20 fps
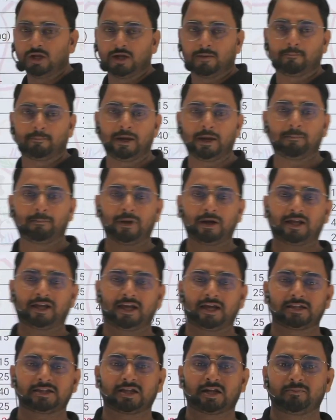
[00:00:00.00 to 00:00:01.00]
पेपर के
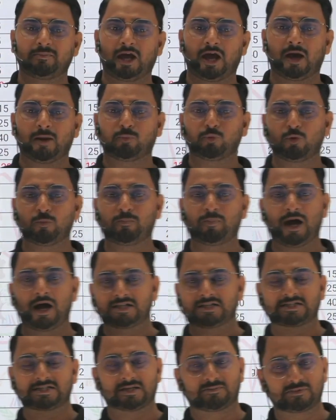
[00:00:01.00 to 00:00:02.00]
अंदर में आपको
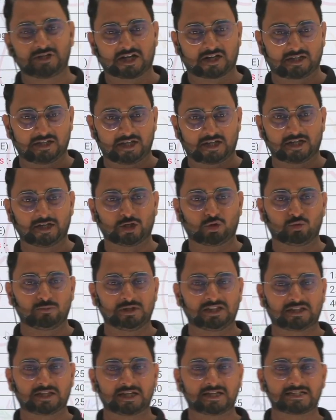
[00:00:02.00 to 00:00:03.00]
पांच सब्जेक्ट देखने को
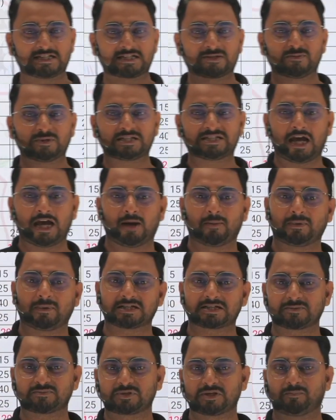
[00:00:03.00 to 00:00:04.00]
मिलते हैं जिसमें से आपका
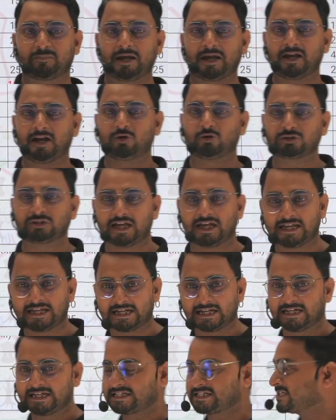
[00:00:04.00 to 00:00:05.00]
सबसे पहला होता है
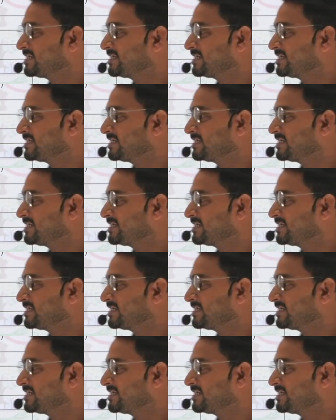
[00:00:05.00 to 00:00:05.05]
इंग्लिश